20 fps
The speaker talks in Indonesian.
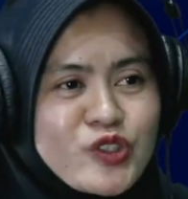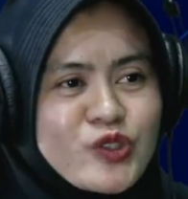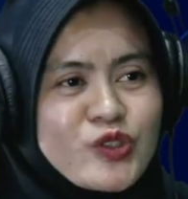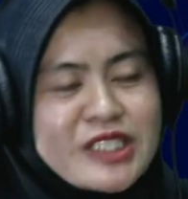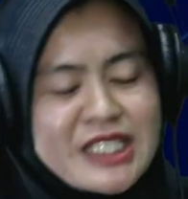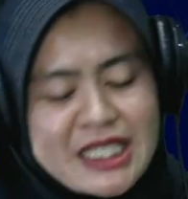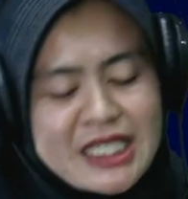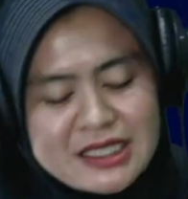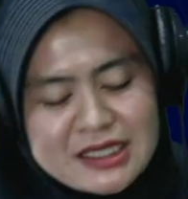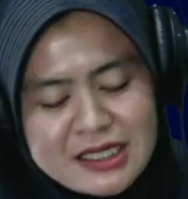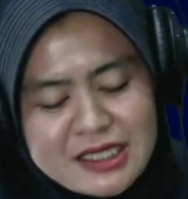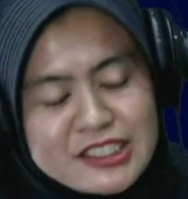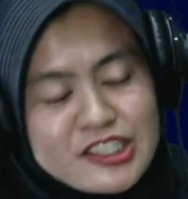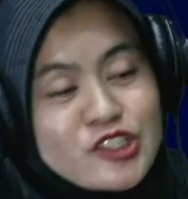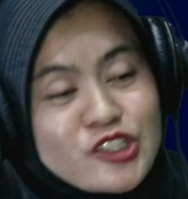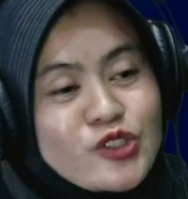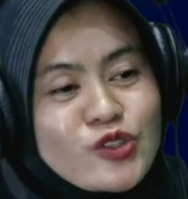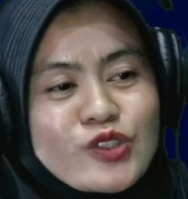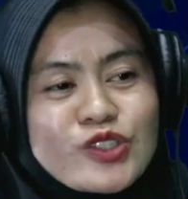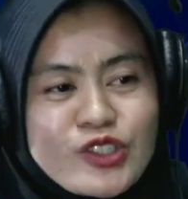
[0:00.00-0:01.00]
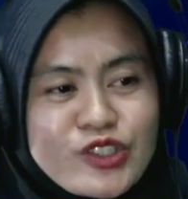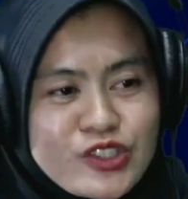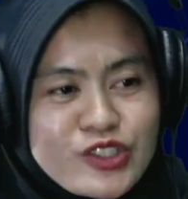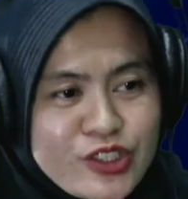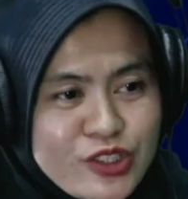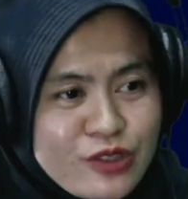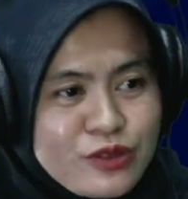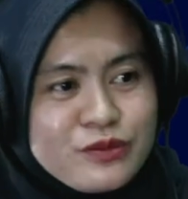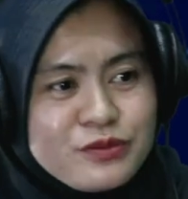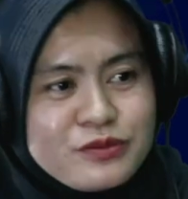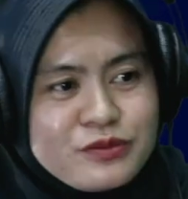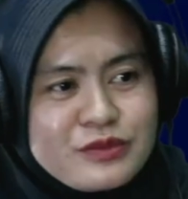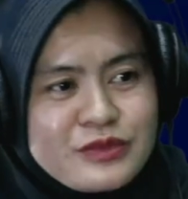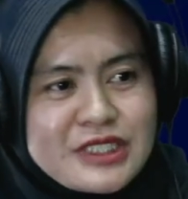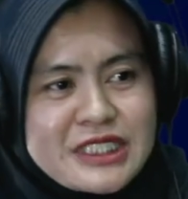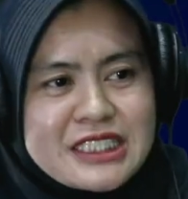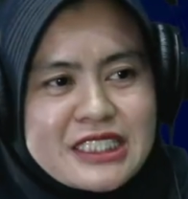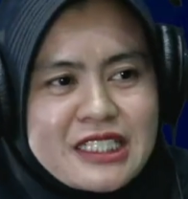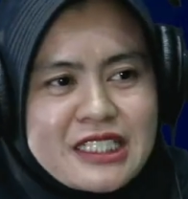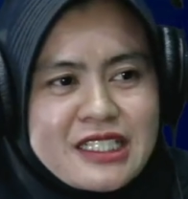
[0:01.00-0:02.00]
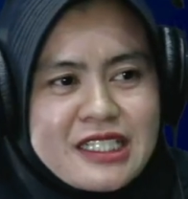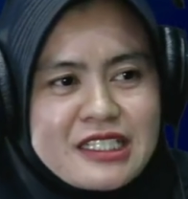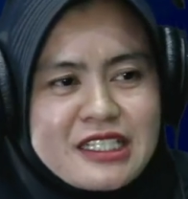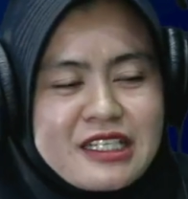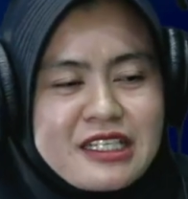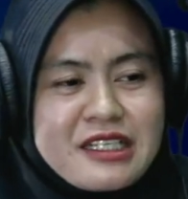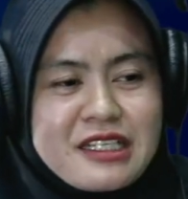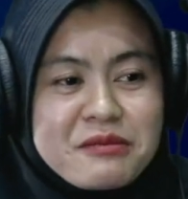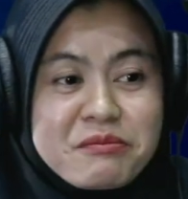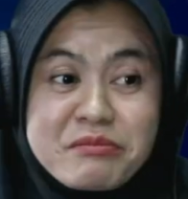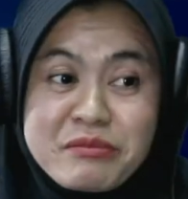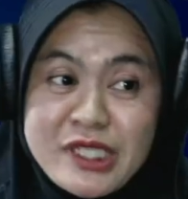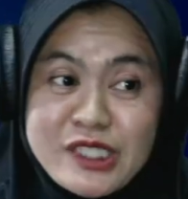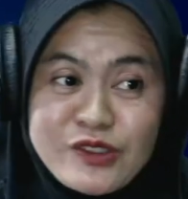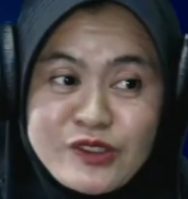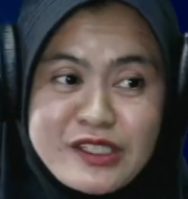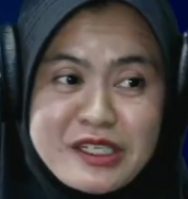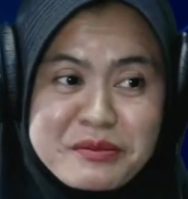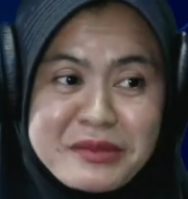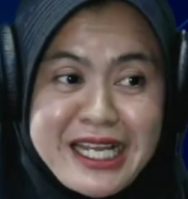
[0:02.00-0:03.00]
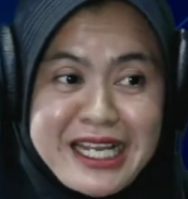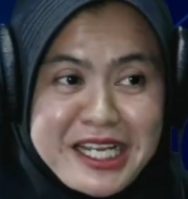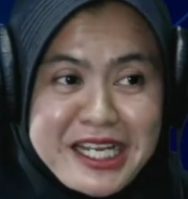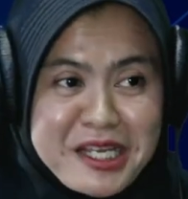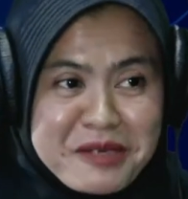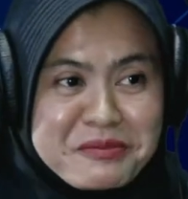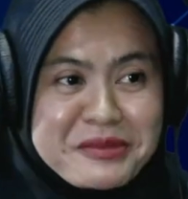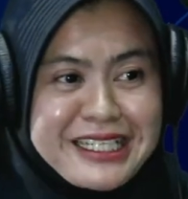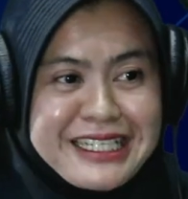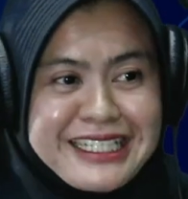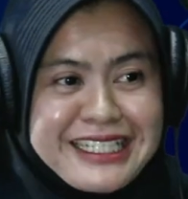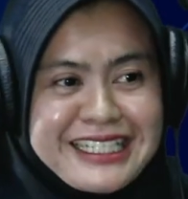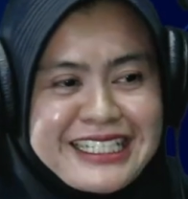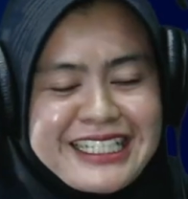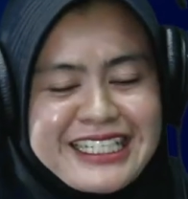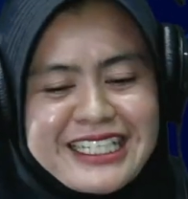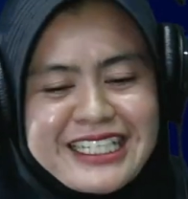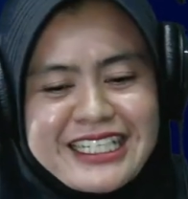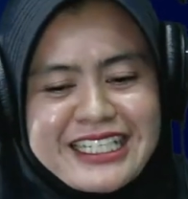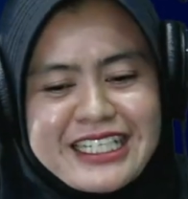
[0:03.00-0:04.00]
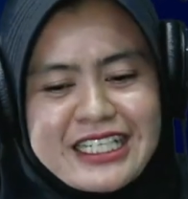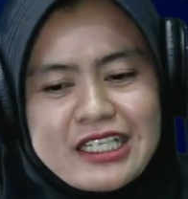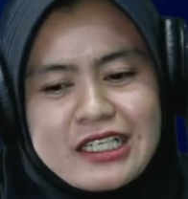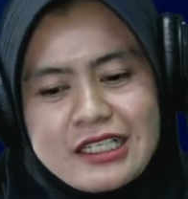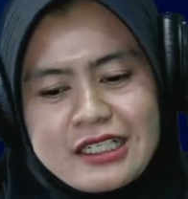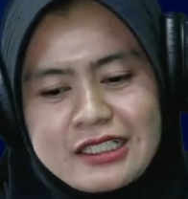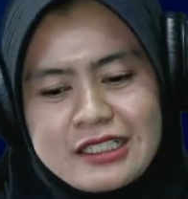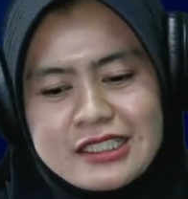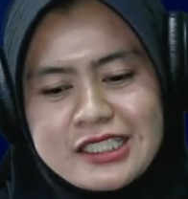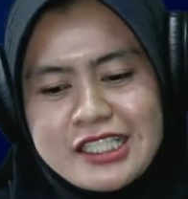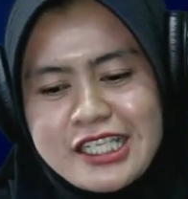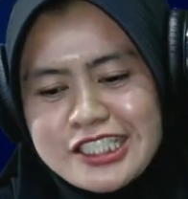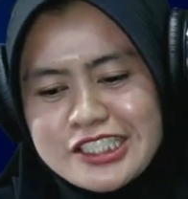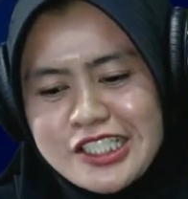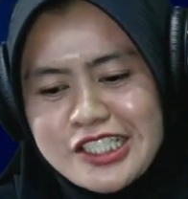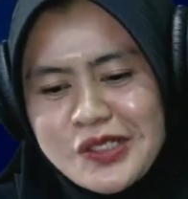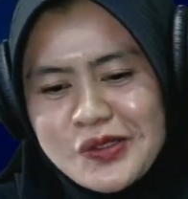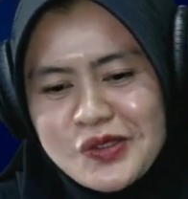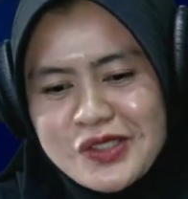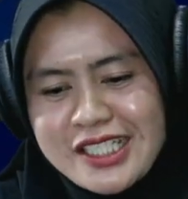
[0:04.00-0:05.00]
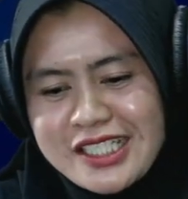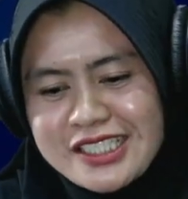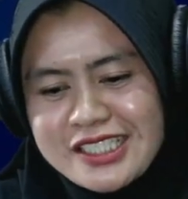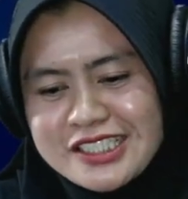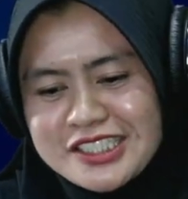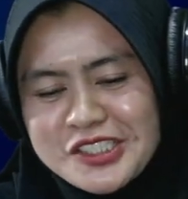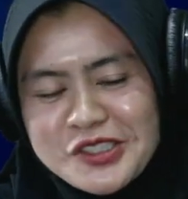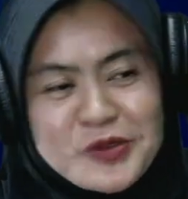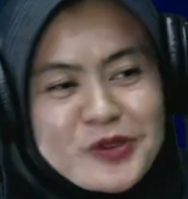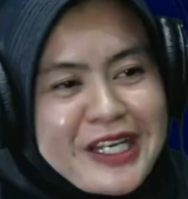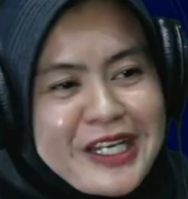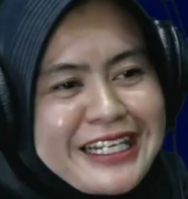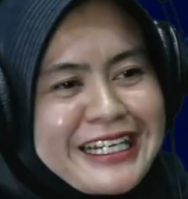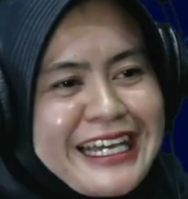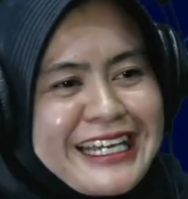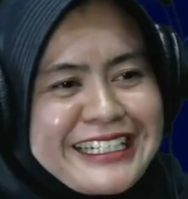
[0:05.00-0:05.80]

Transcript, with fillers: diantaranya Curug Tonjong Curug di sana Tonjong. ada panorama alam ya uh, tidak jauh dari sentuhan air